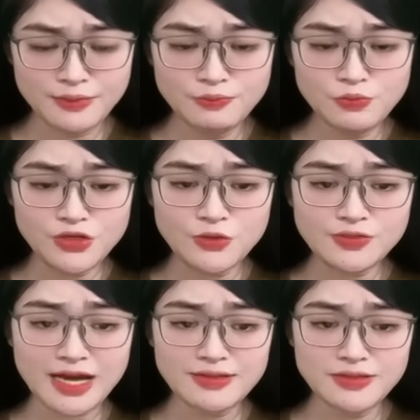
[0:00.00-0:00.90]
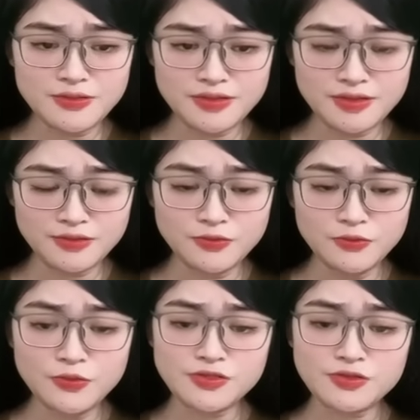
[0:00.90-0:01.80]
buổi đấu giá từ thiện
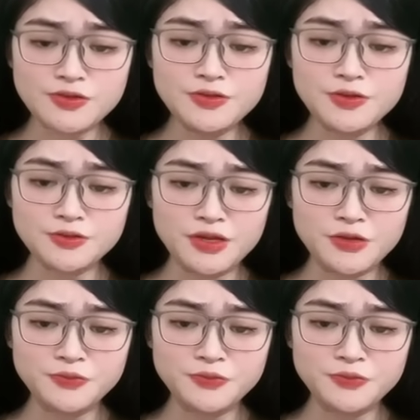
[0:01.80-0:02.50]
của giới thượng lưu.